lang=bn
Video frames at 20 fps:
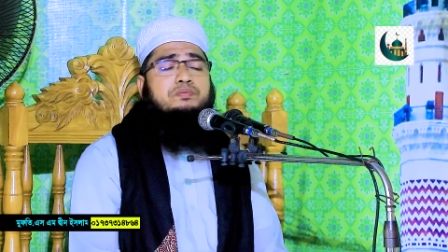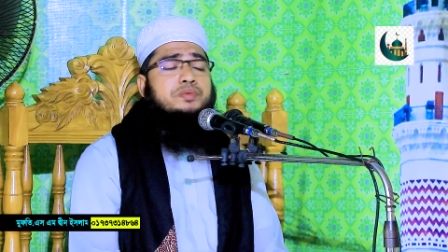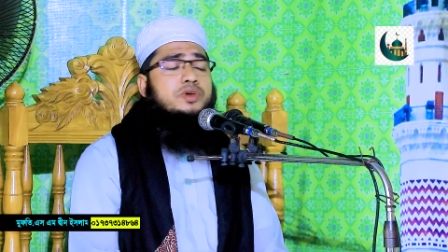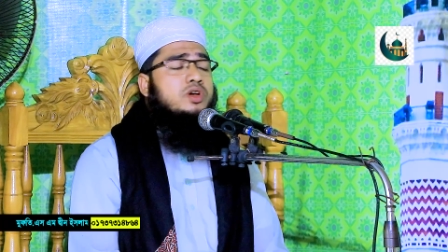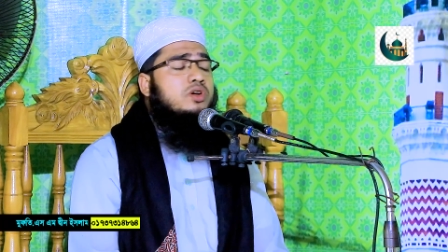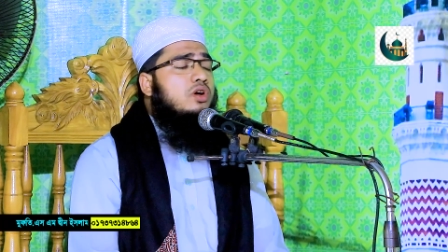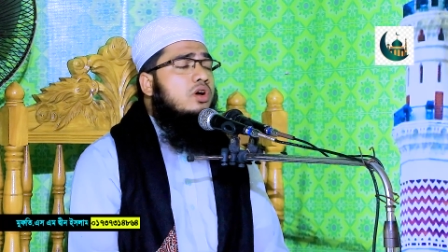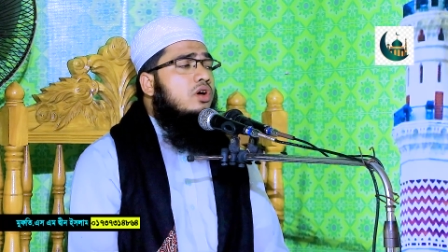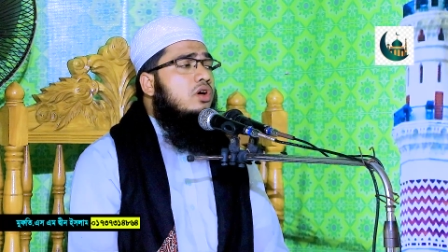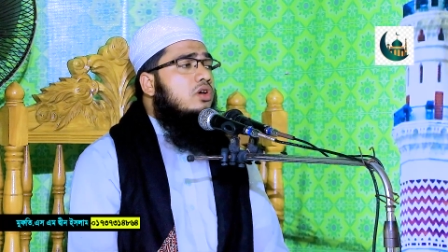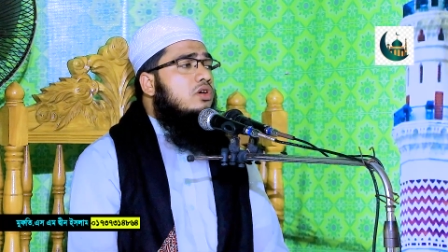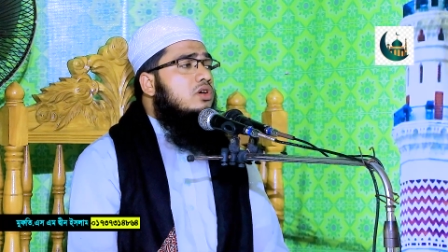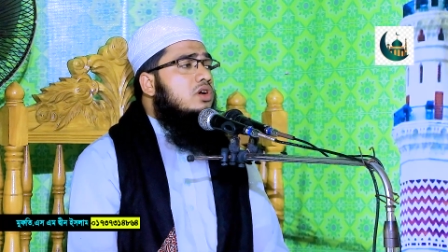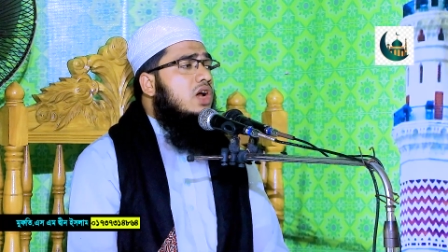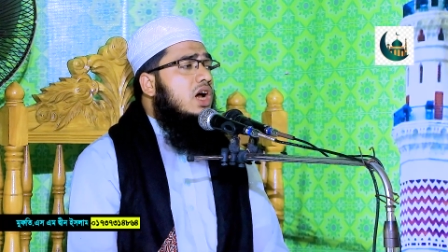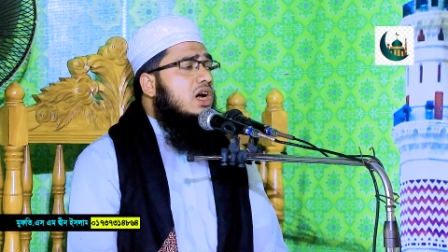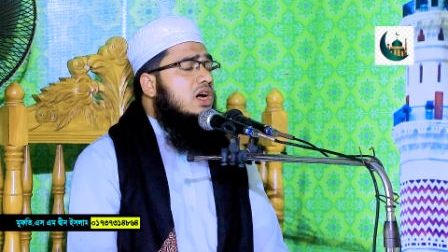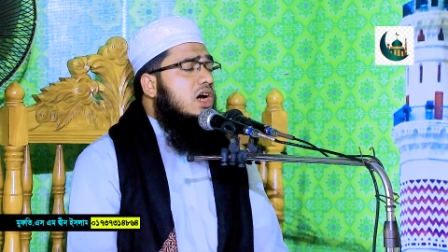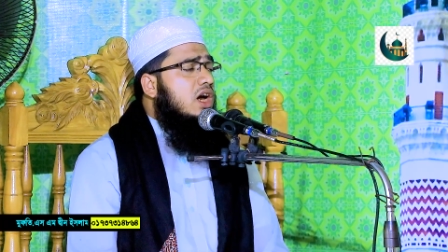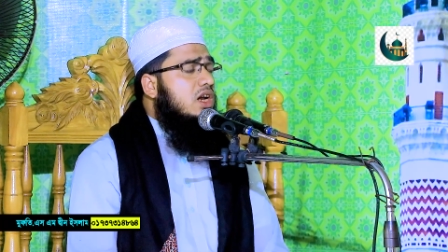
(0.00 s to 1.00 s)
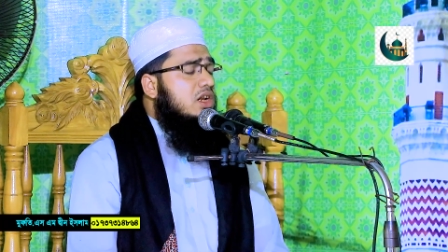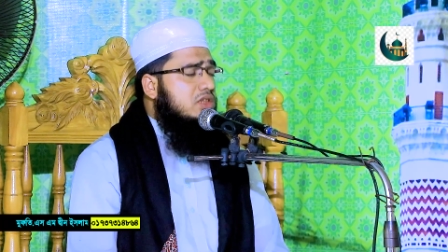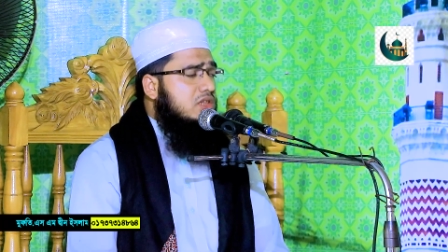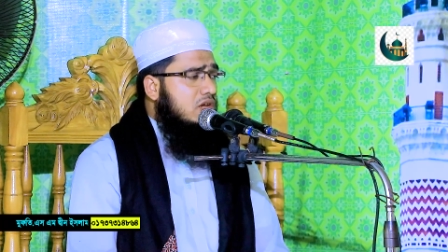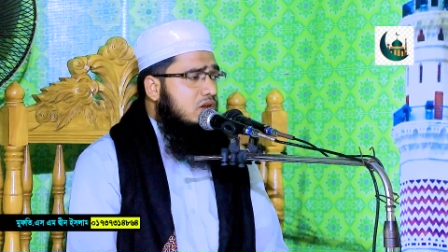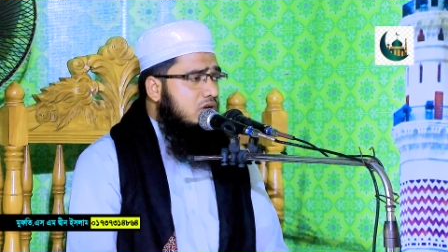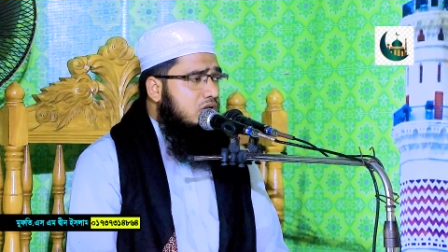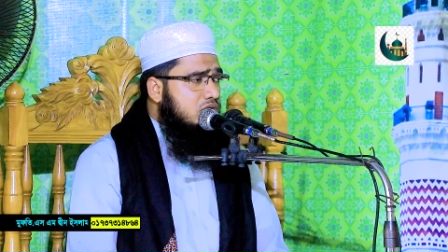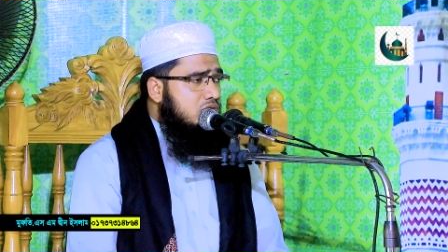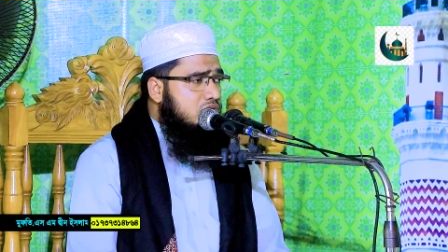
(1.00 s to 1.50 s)
বিকট আকার
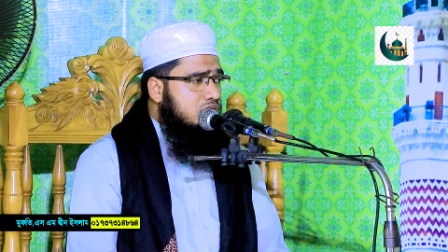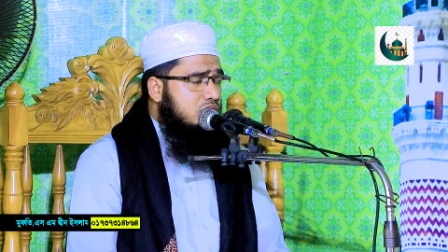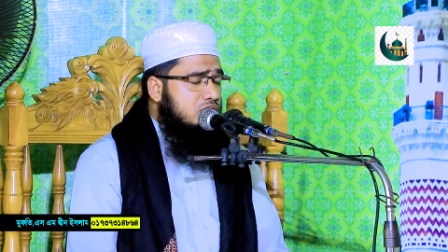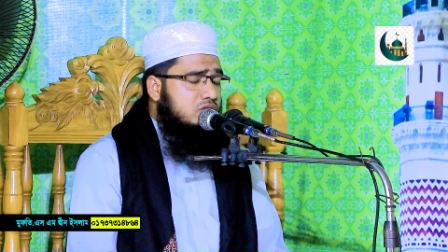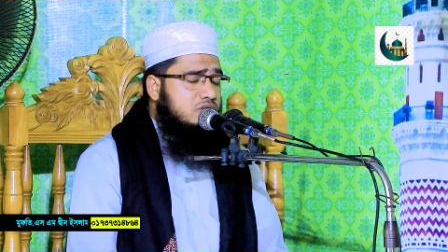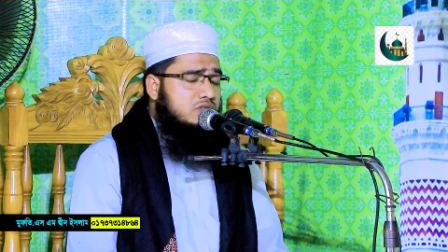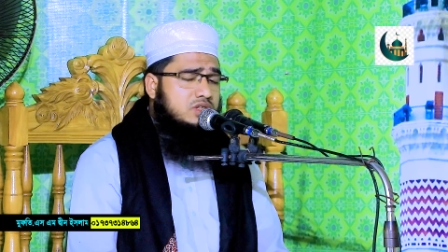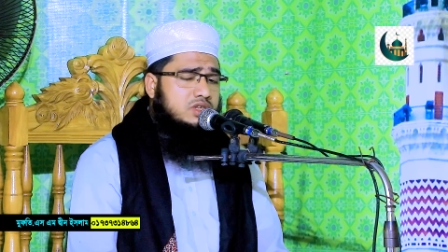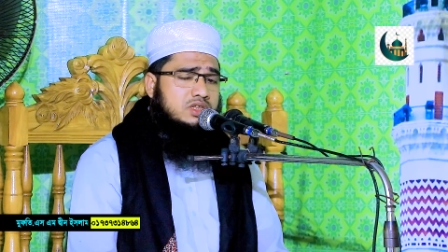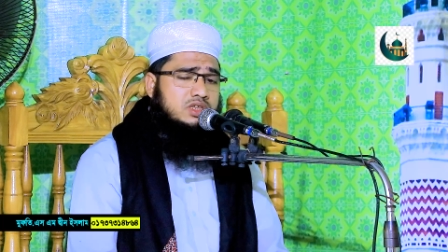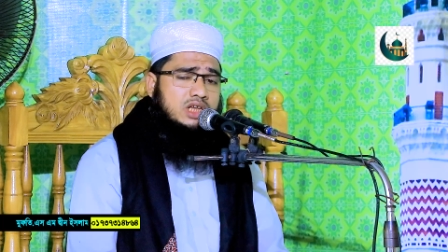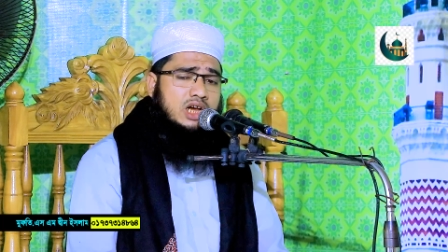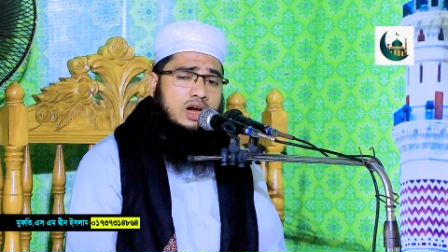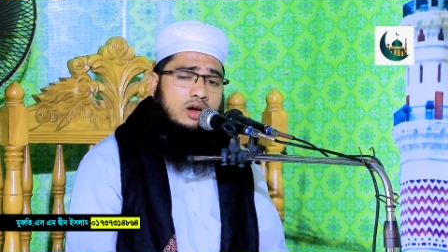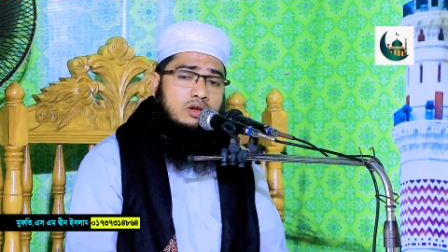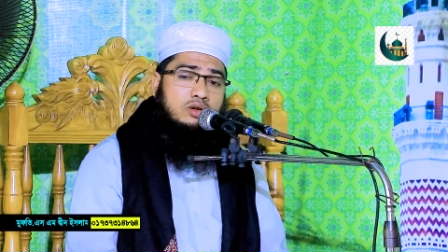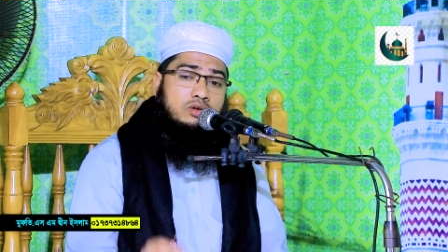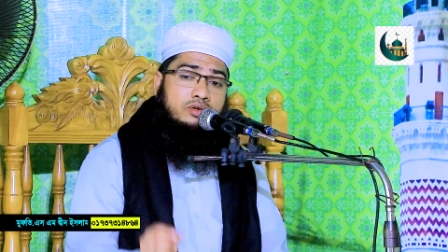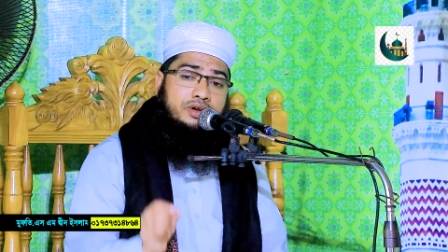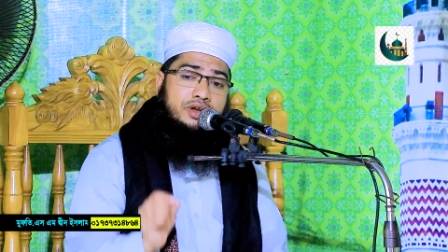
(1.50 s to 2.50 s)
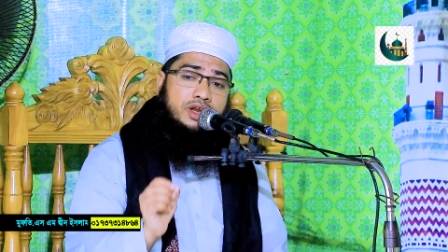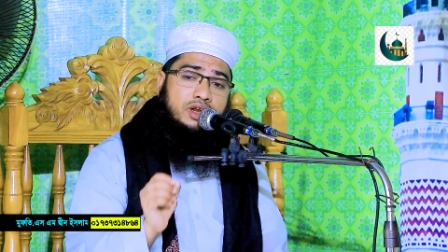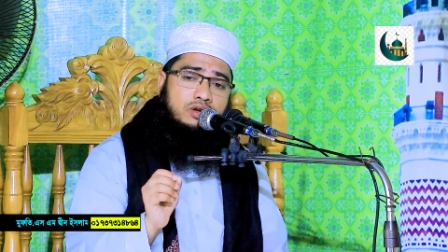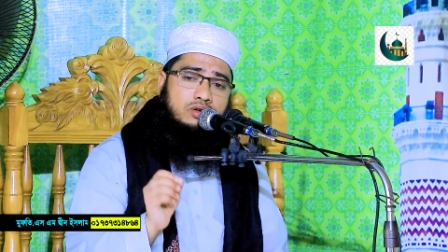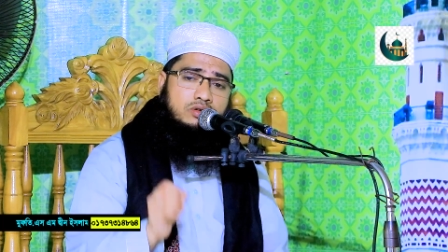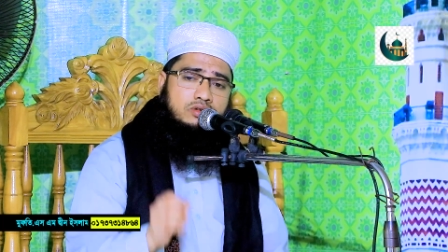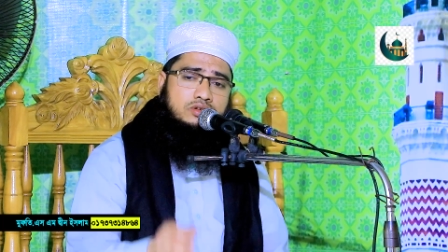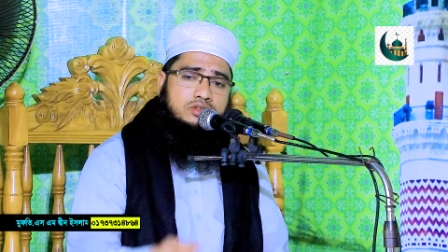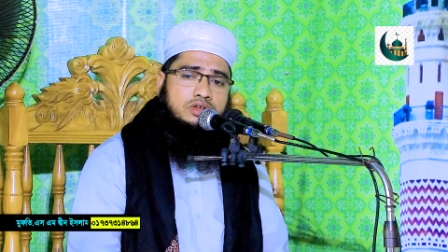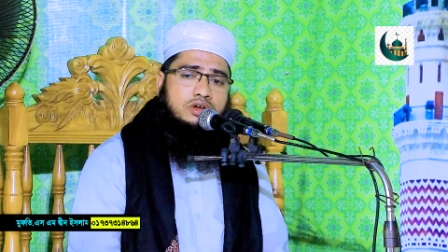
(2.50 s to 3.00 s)
ধারণ করছে তা হলো
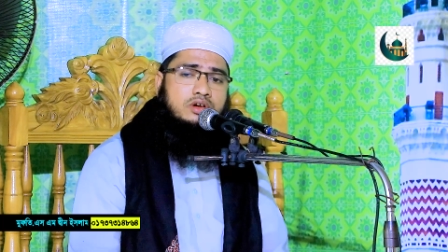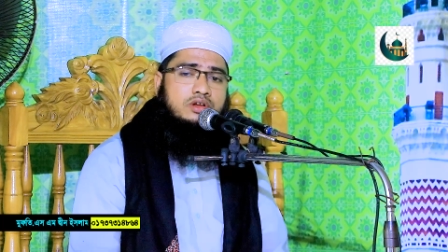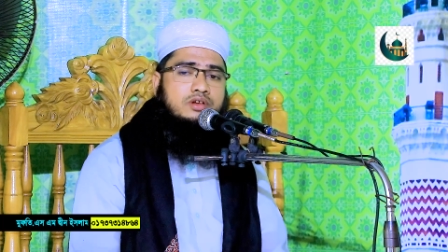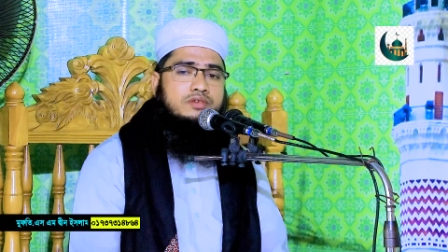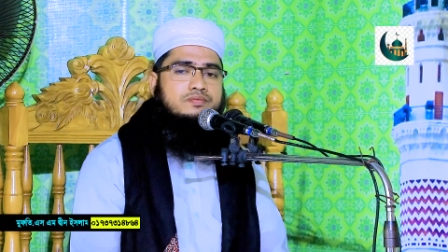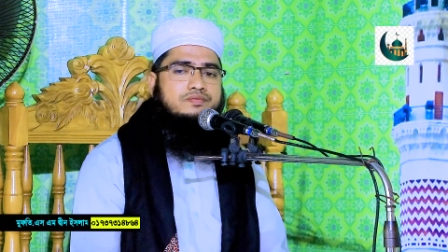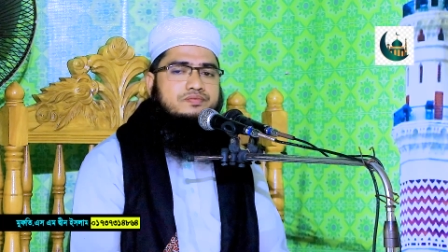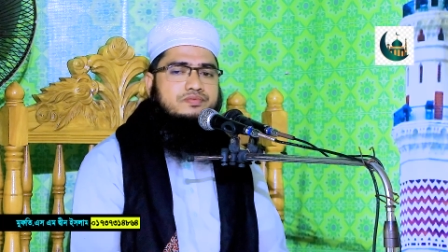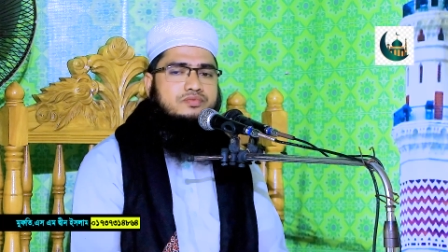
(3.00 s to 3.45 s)
ডেঙ্গু জ্বর